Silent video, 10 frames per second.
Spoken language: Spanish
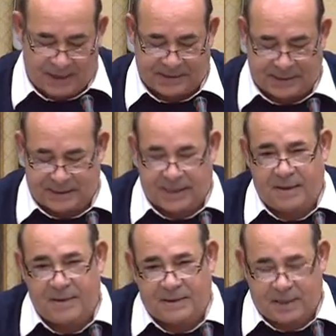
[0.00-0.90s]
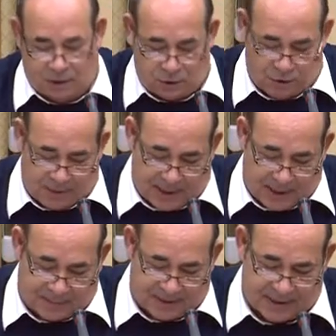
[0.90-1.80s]
las exigencias de la
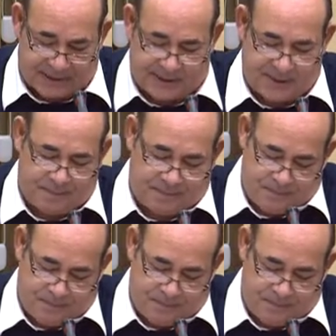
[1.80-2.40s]
economía capitalista.